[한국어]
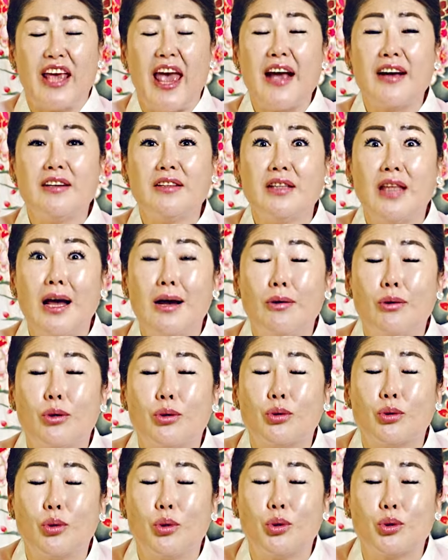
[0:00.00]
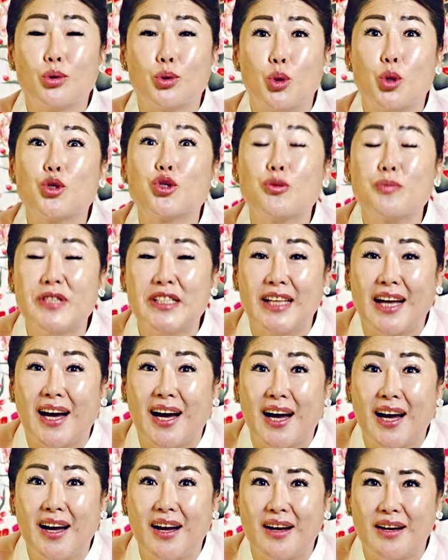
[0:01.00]
깨끗한 것도
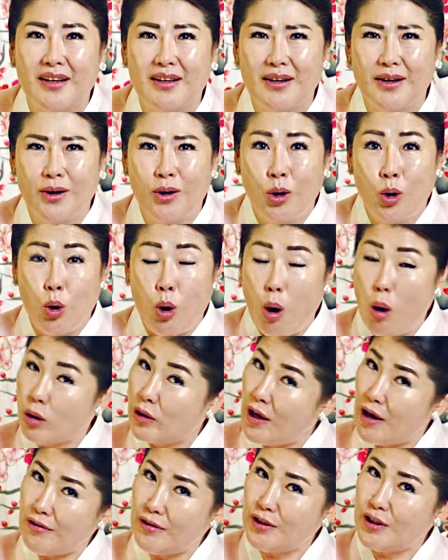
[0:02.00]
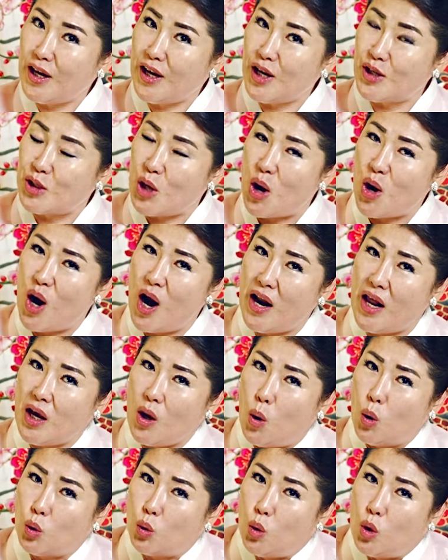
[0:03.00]
좋습니다 어 깨끗하게 정갈하게
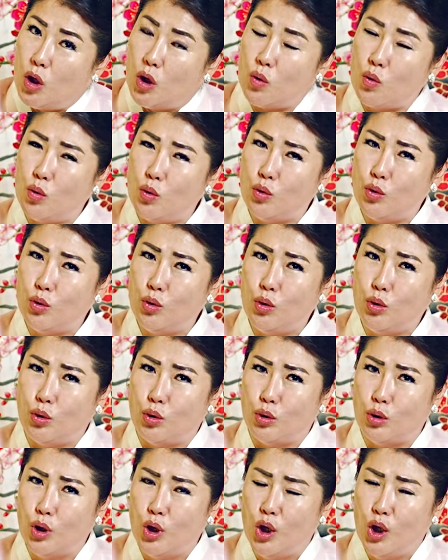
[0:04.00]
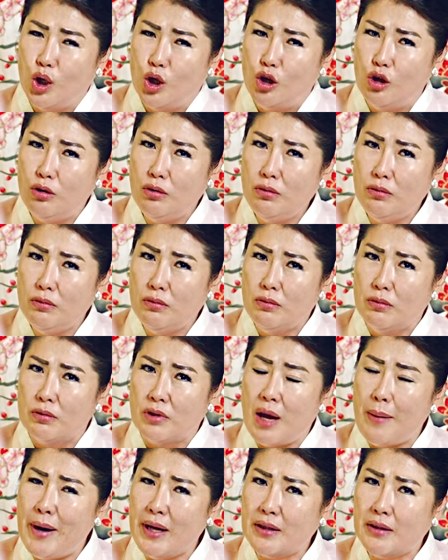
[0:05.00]
옷도 입고 어
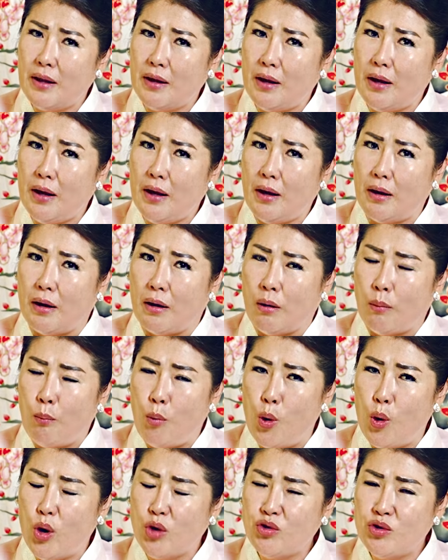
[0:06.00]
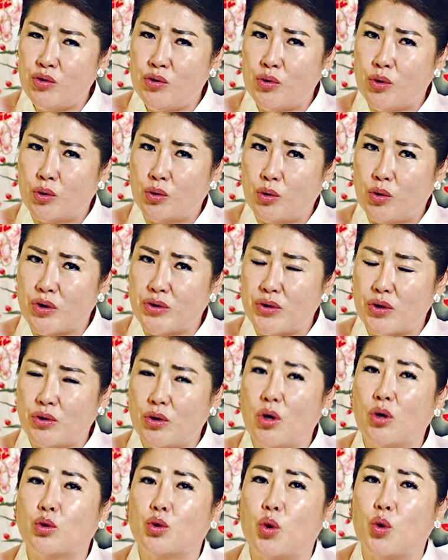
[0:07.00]
나한테 보여주는 것도
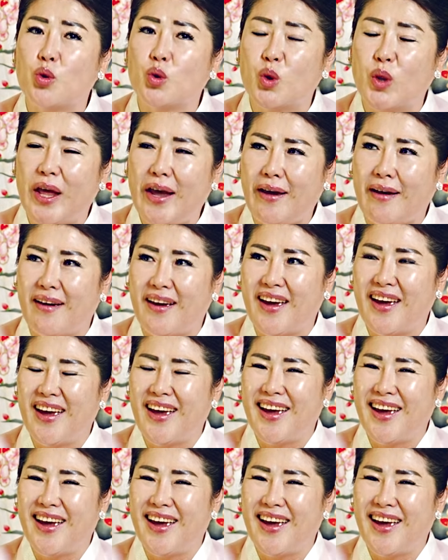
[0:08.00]
있어서 좋은데